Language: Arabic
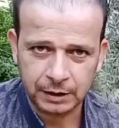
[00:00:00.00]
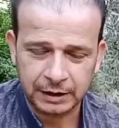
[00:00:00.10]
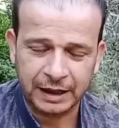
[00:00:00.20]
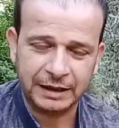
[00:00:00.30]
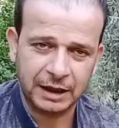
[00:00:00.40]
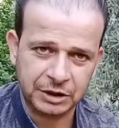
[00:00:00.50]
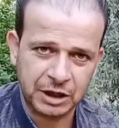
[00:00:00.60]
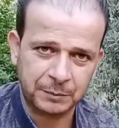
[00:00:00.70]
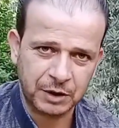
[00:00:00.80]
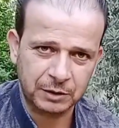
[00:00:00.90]
لعلاج
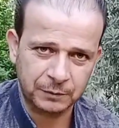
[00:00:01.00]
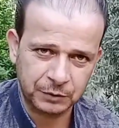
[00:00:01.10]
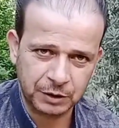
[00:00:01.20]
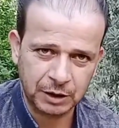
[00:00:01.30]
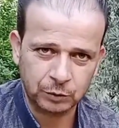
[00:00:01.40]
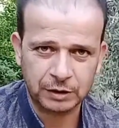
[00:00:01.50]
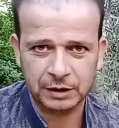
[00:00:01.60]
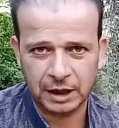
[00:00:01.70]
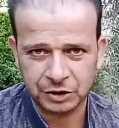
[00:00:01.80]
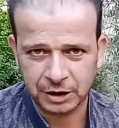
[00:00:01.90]
الأمراض الفطرية وطرد
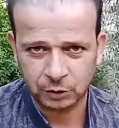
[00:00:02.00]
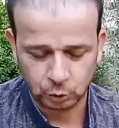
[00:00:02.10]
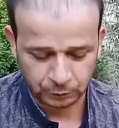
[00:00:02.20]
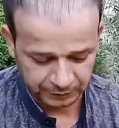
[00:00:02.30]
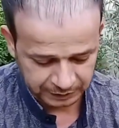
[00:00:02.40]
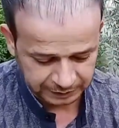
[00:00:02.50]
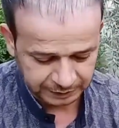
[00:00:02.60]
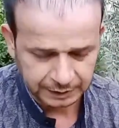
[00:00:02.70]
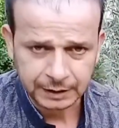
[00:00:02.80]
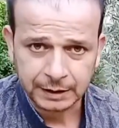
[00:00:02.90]
الحشرات
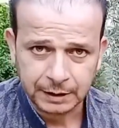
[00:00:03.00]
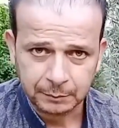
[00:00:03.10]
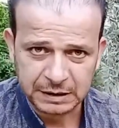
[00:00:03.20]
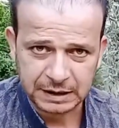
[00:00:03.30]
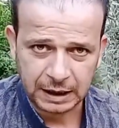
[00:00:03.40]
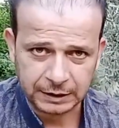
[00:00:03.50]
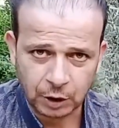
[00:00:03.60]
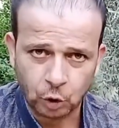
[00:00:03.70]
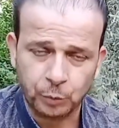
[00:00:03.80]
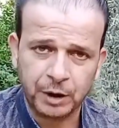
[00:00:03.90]
الطفيلية
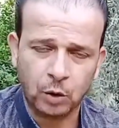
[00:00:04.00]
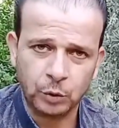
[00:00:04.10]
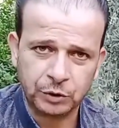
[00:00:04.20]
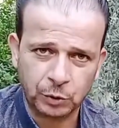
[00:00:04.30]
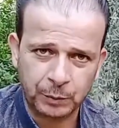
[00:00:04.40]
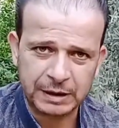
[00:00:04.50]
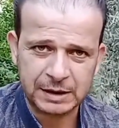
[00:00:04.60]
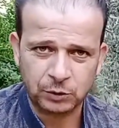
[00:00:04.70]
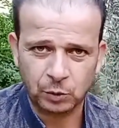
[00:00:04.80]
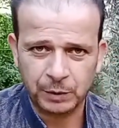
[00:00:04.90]
بيساعدها وبقوي التربة
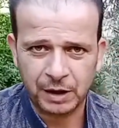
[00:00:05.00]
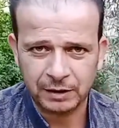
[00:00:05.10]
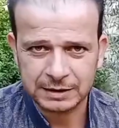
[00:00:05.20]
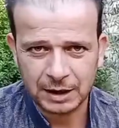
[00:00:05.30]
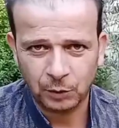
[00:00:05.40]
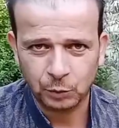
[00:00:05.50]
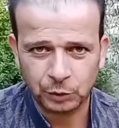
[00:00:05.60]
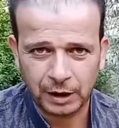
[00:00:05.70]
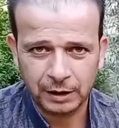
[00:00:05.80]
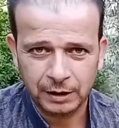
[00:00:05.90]
إذا التربة ناقصة
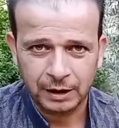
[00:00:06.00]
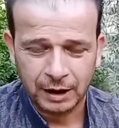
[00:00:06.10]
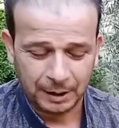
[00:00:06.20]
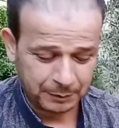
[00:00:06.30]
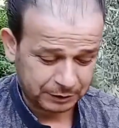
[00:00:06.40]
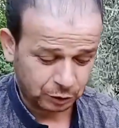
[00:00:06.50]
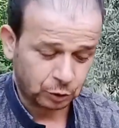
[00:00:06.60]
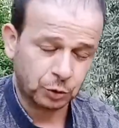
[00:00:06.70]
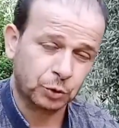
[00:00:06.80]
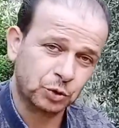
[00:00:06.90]
حموضة عم
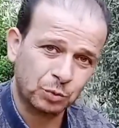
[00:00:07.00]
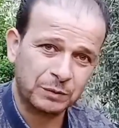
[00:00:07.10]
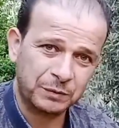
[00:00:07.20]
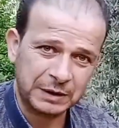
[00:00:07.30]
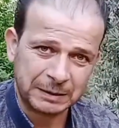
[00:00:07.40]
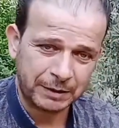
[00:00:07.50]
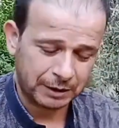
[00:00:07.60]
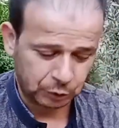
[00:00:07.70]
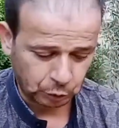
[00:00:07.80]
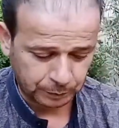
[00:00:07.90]
بعطيكم انه شو بيفيد كمان
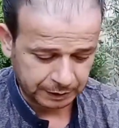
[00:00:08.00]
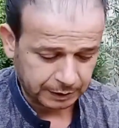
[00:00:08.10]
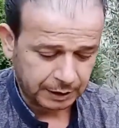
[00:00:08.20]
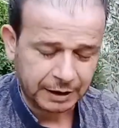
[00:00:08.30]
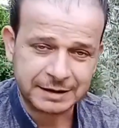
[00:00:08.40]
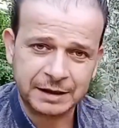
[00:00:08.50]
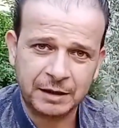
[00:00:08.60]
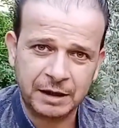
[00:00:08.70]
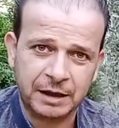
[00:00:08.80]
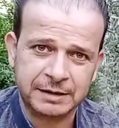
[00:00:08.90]
للتربه
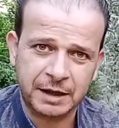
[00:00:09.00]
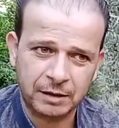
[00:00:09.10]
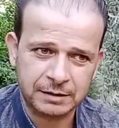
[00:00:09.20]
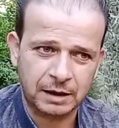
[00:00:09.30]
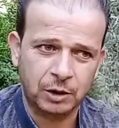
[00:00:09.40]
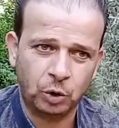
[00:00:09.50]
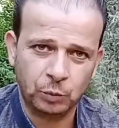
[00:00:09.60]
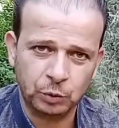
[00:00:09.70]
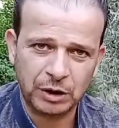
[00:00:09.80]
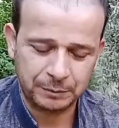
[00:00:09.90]
اذا اذا ناقصه
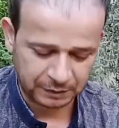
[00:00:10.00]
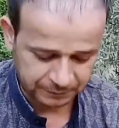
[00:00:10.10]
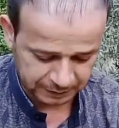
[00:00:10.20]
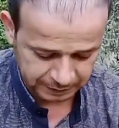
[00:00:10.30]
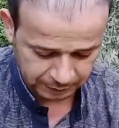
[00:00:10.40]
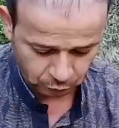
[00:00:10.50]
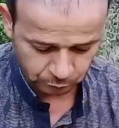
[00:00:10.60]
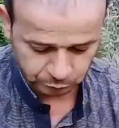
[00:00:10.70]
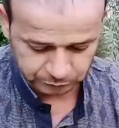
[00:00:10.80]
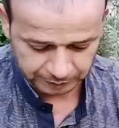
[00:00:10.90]
الحموضه بيرفع لها
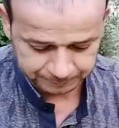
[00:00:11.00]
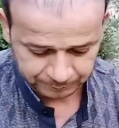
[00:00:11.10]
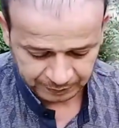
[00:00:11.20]
حموضتها